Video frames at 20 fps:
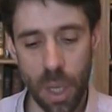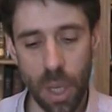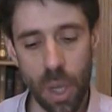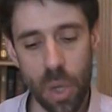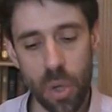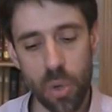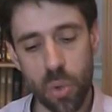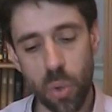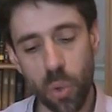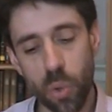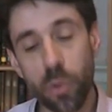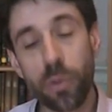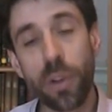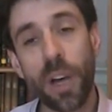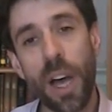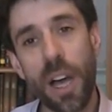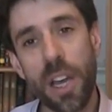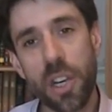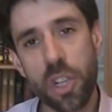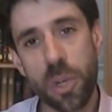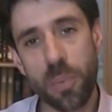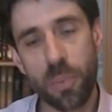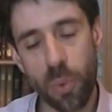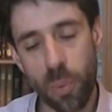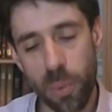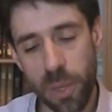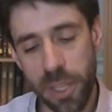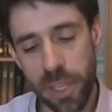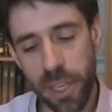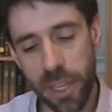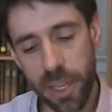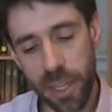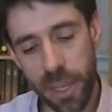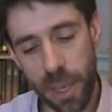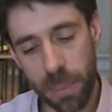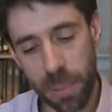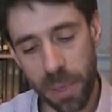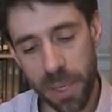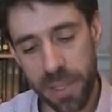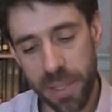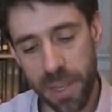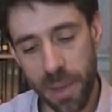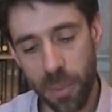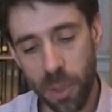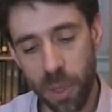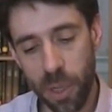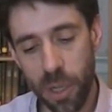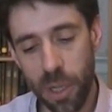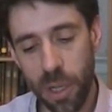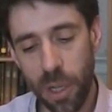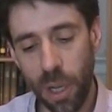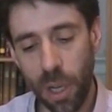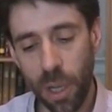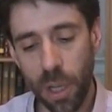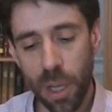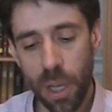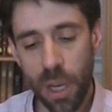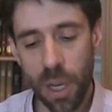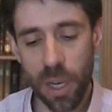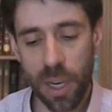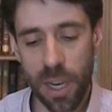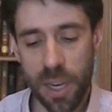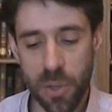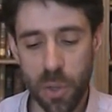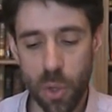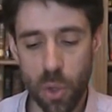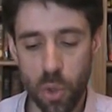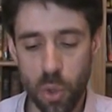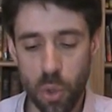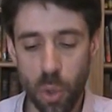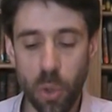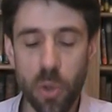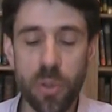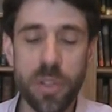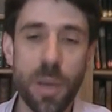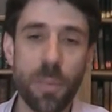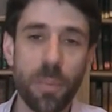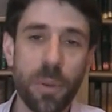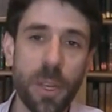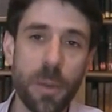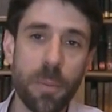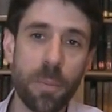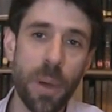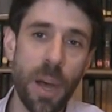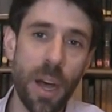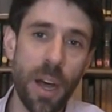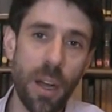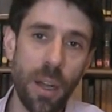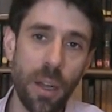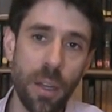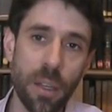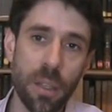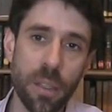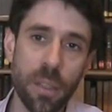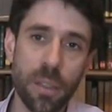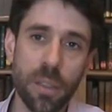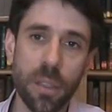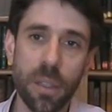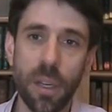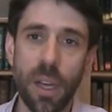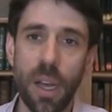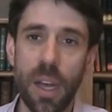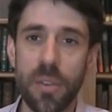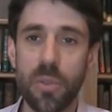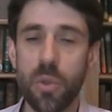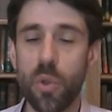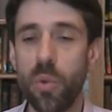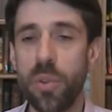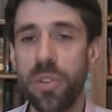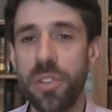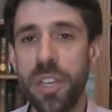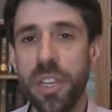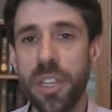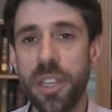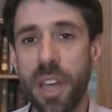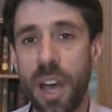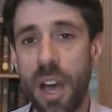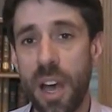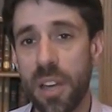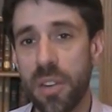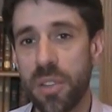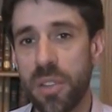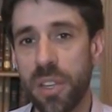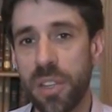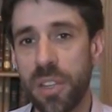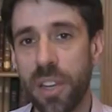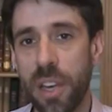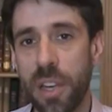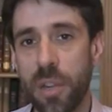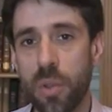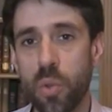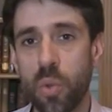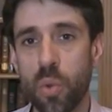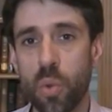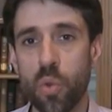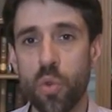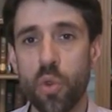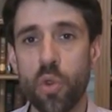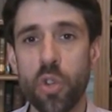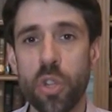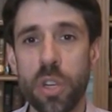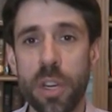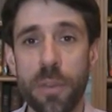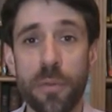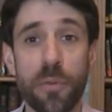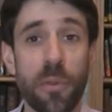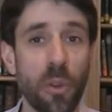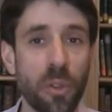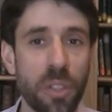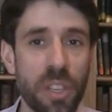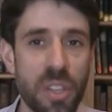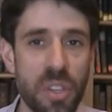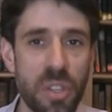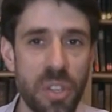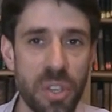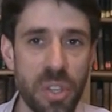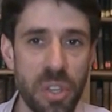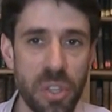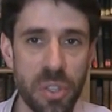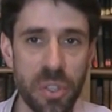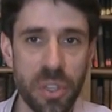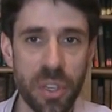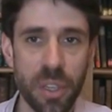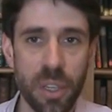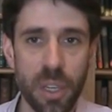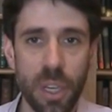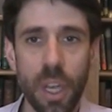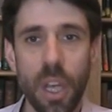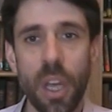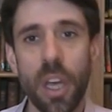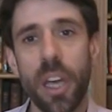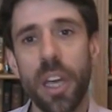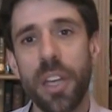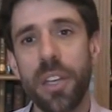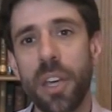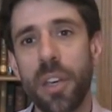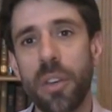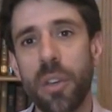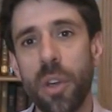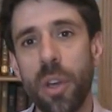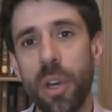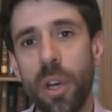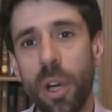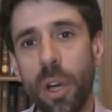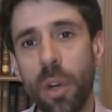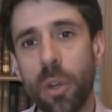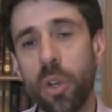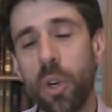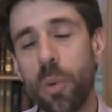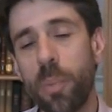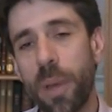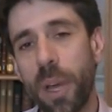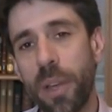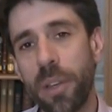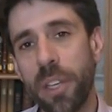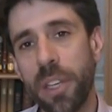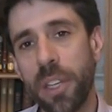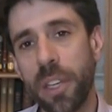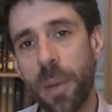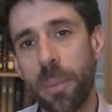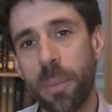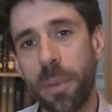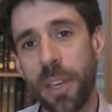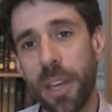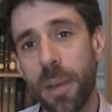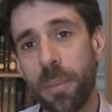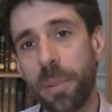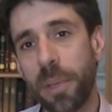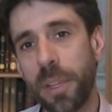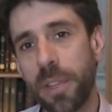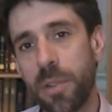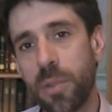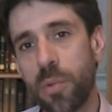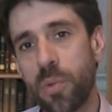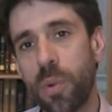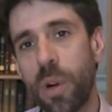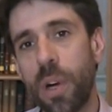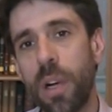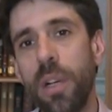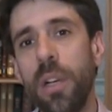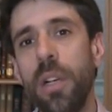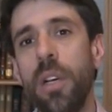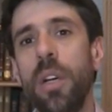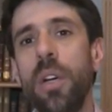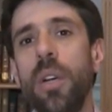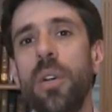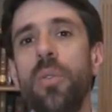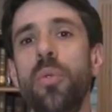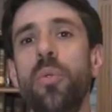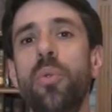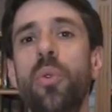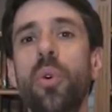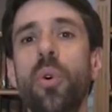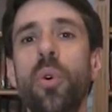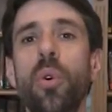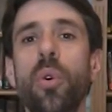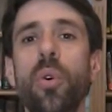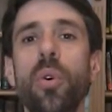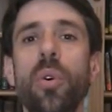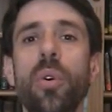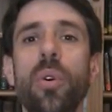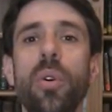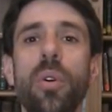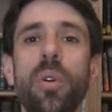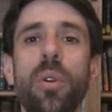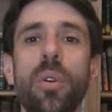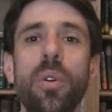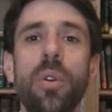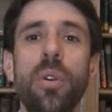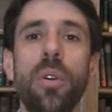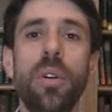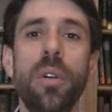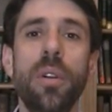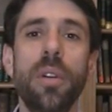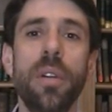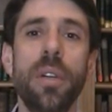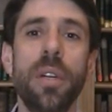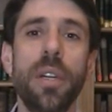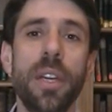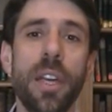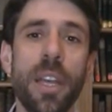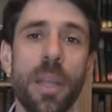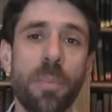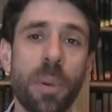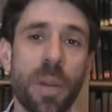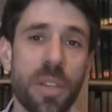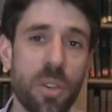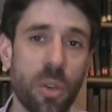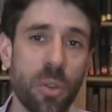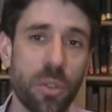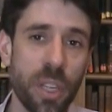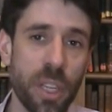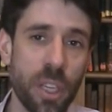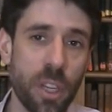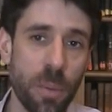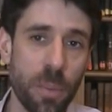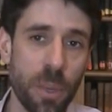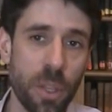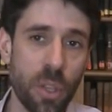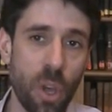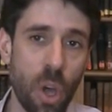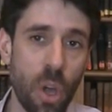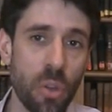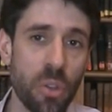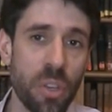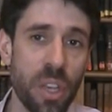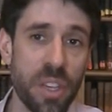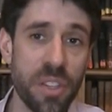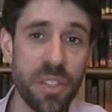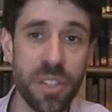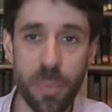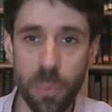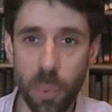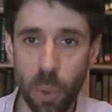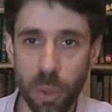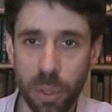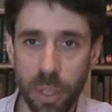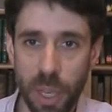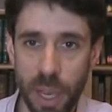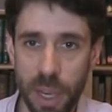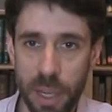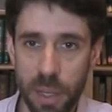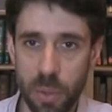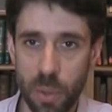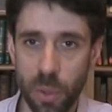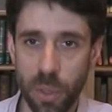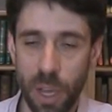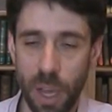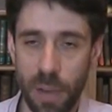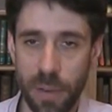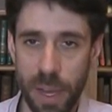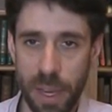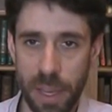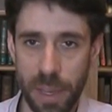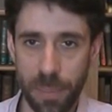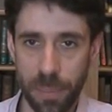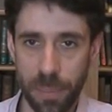Son ouvrage est publié après sa mort. La censure ne s'applique pas à celui-ci car ses thèses sont jugées fantaisistes. Et d'ailleurs, Copernic a bien pris soin de les présenter comme étant des hypothèses de travail.